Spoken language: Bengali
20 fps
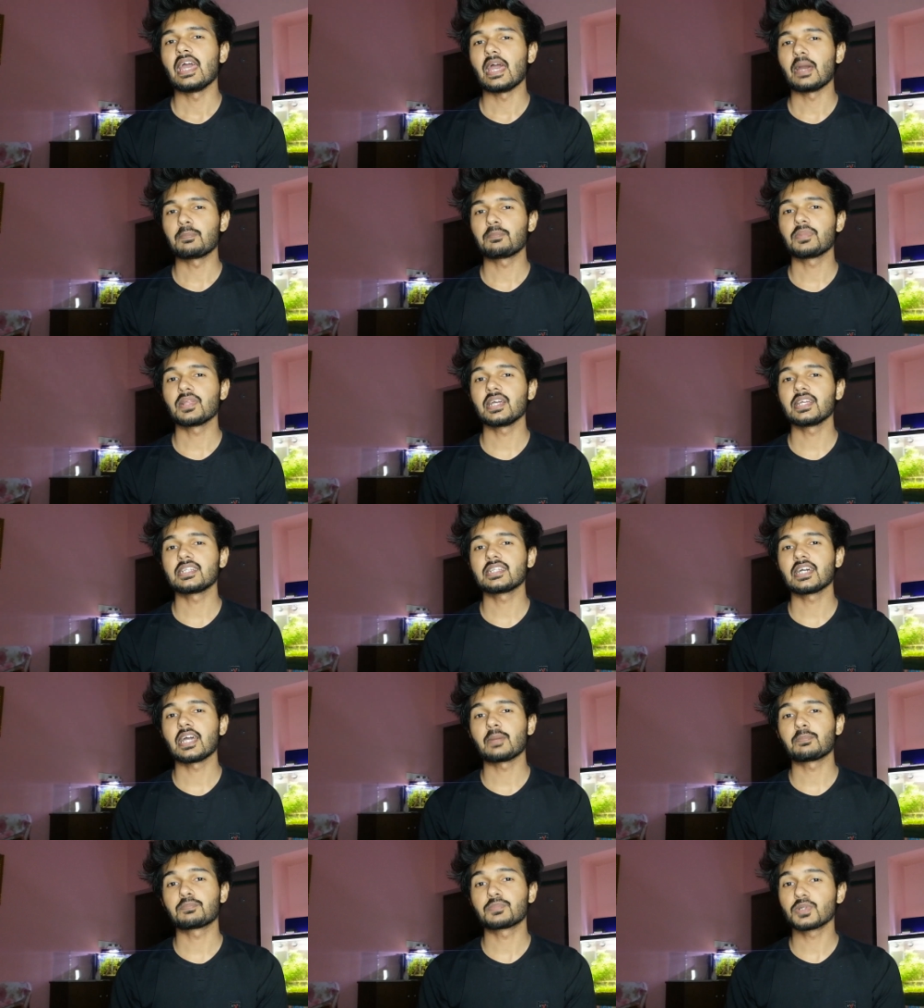
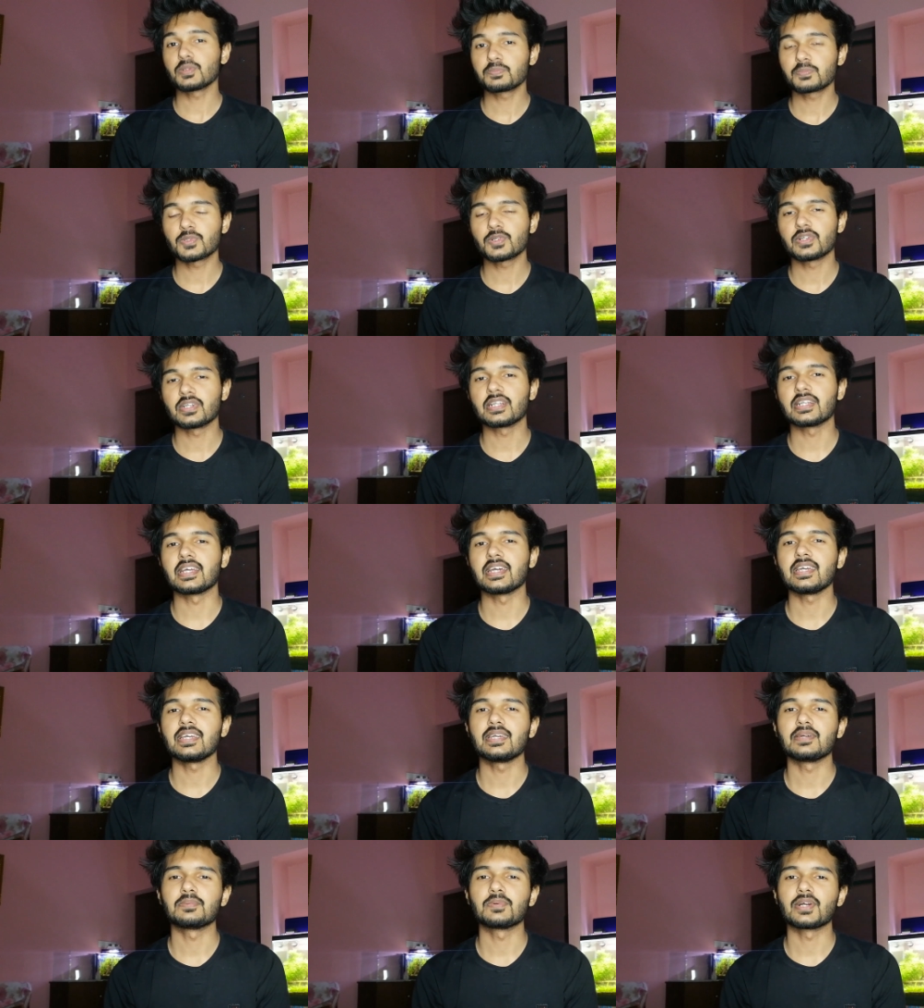অ্যাপ্লাইটা অ্যাপ্রুভ করে
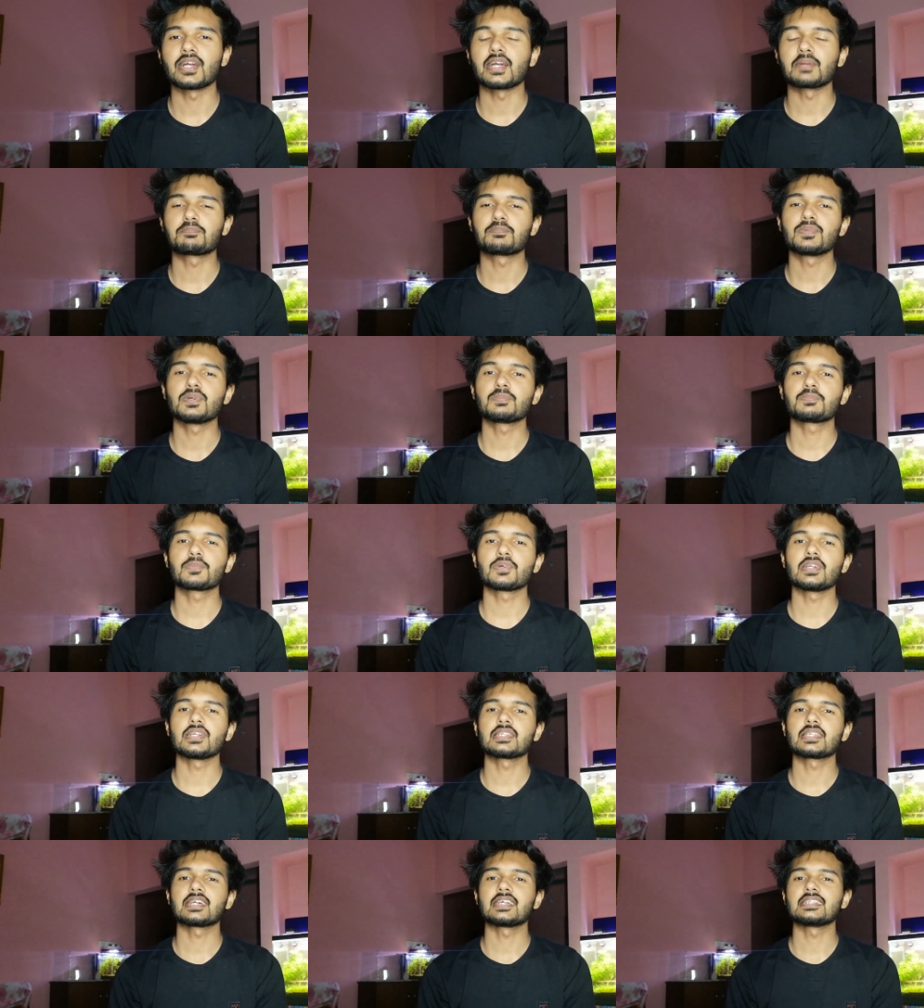নেয় এবং অ্যাপ্রুভ
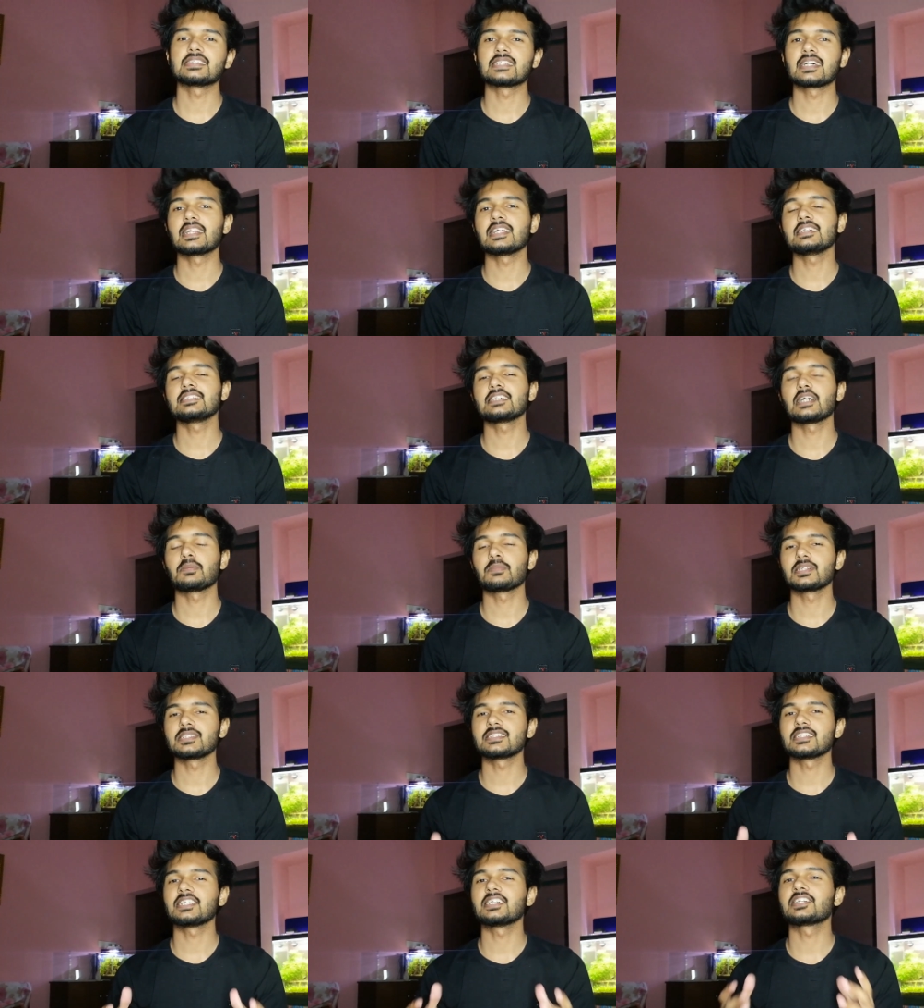করে তারা জানায় যে
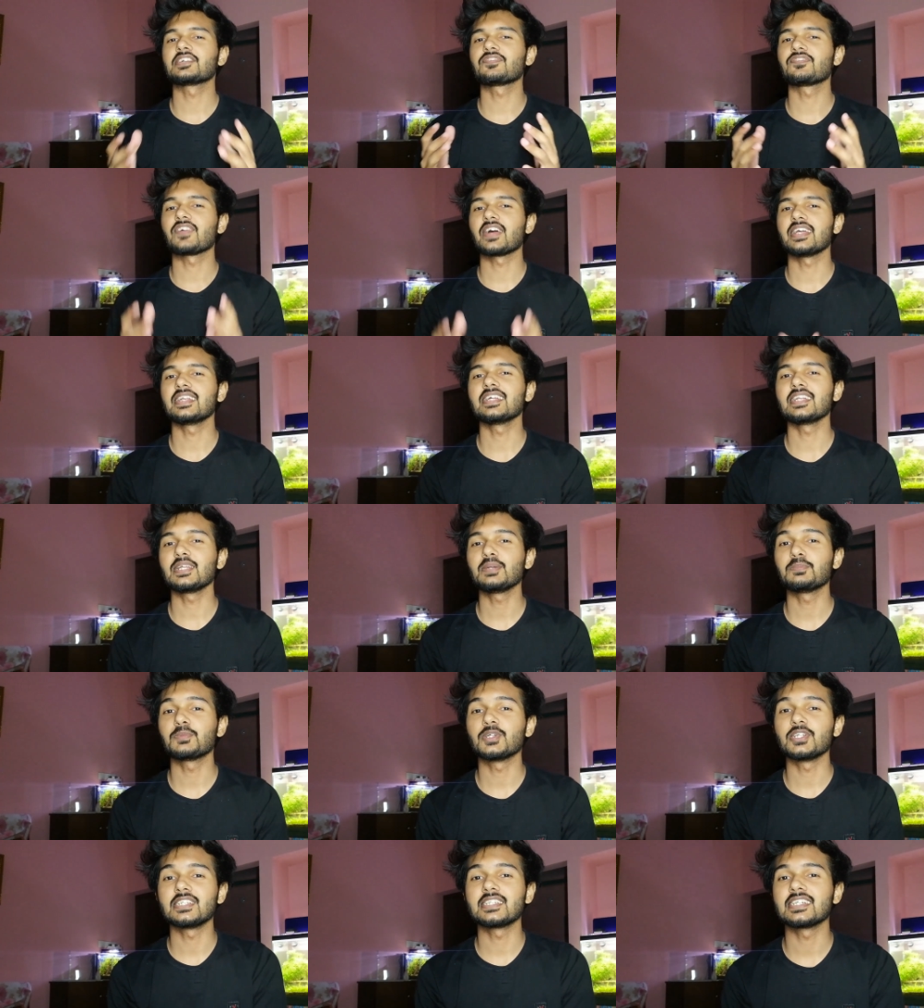আমার চ্যানেলটা ফাইনালি
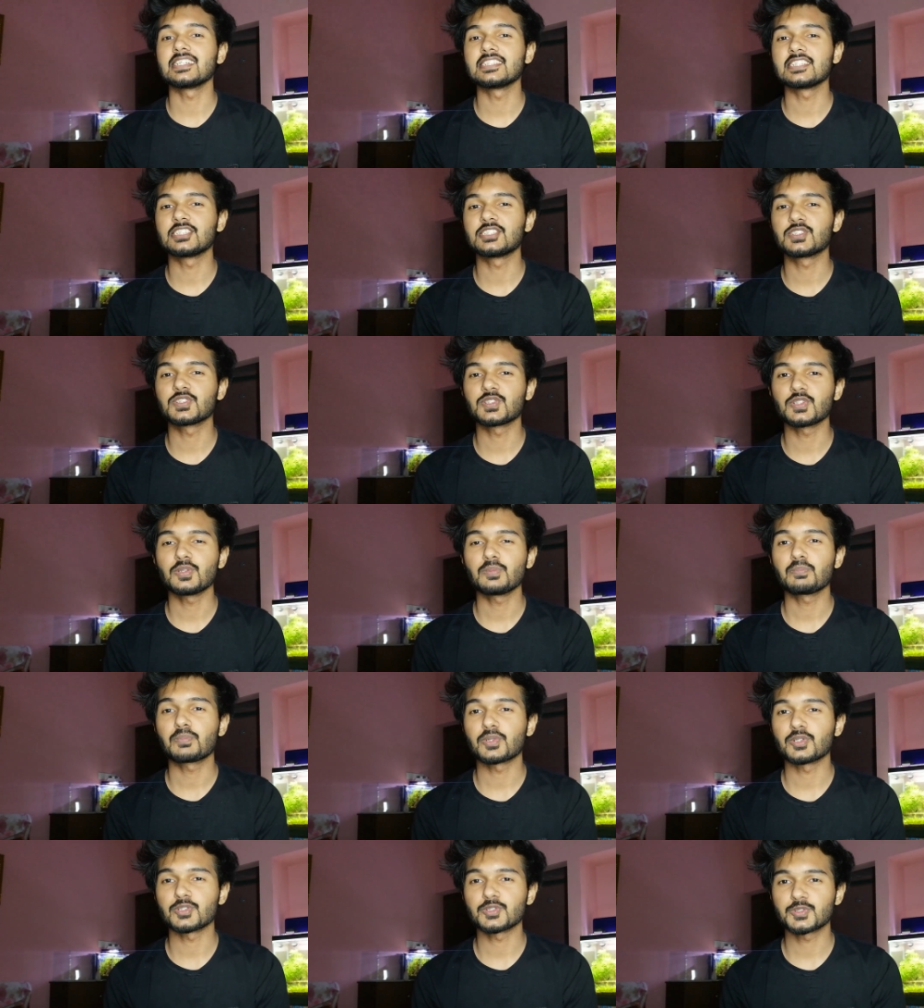মনিটাইজের জন্য
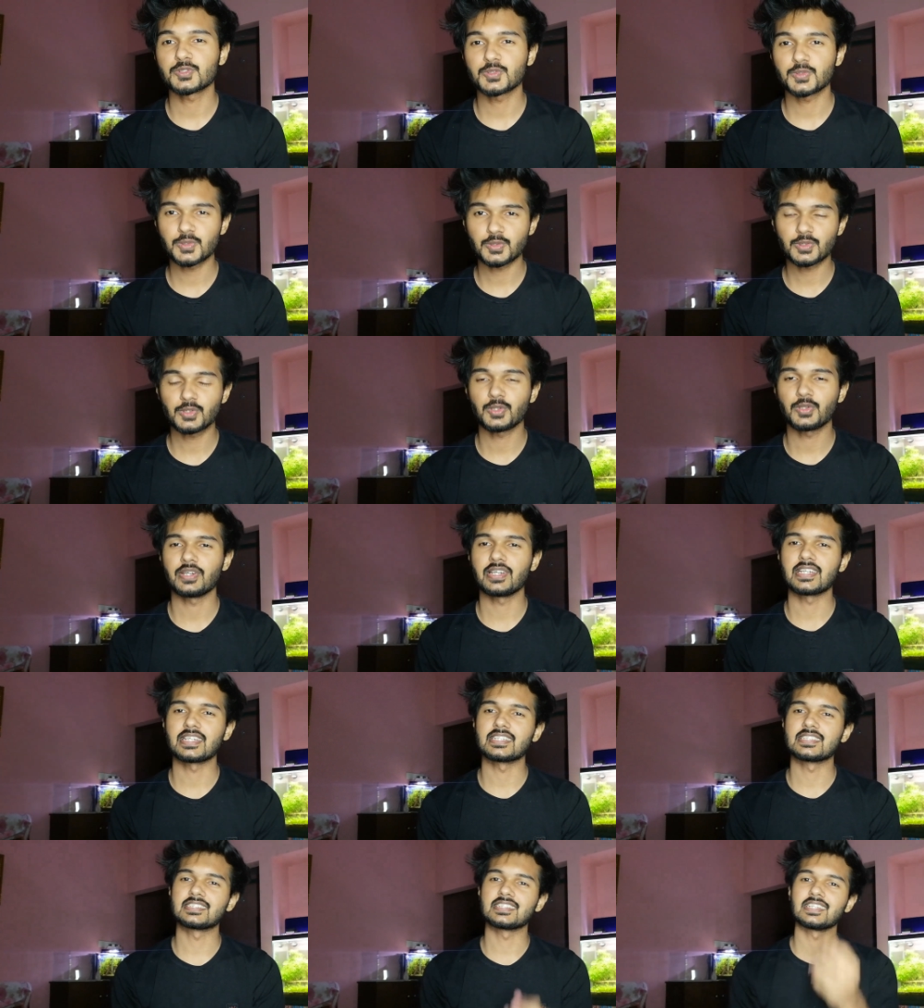প্রস্তুত
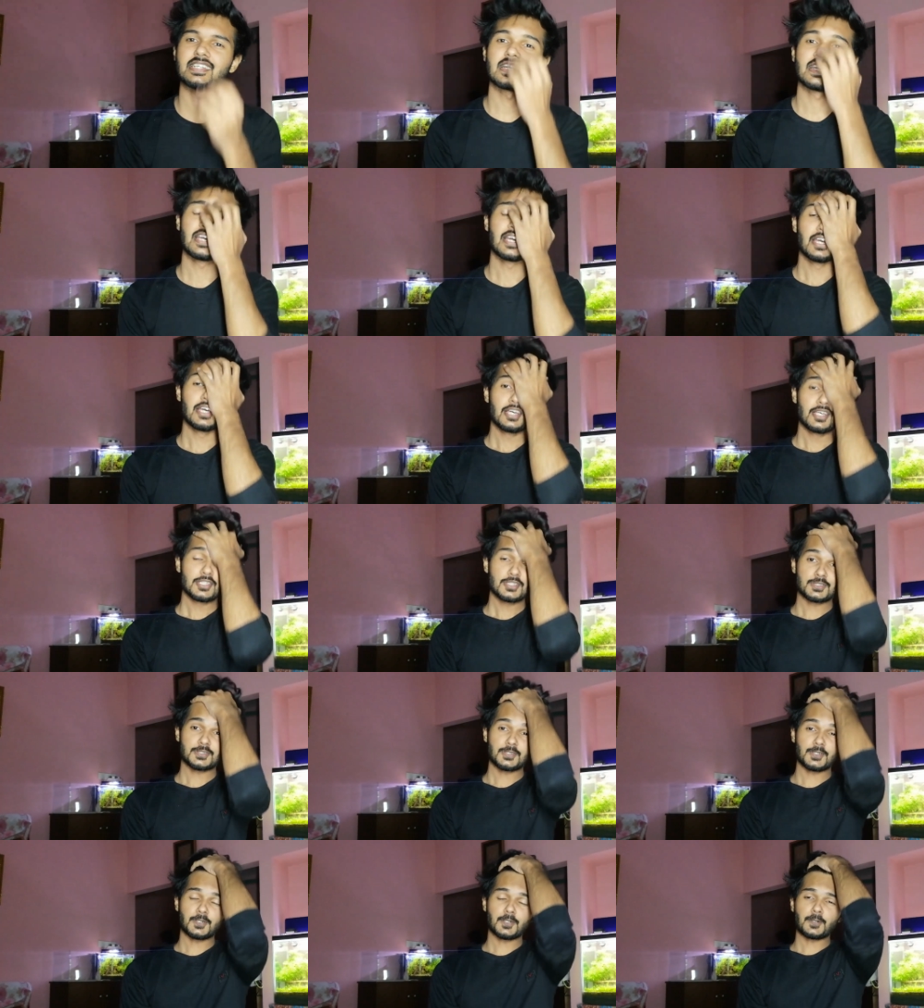হয়ে গেছে
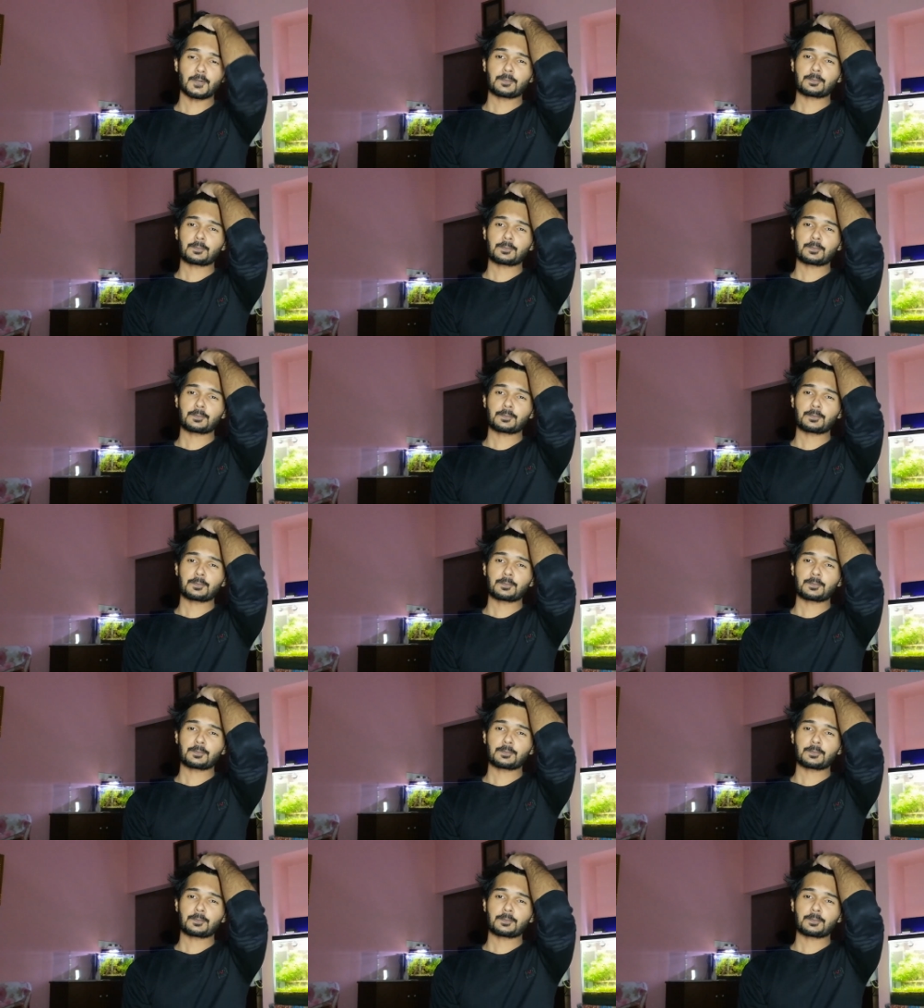সো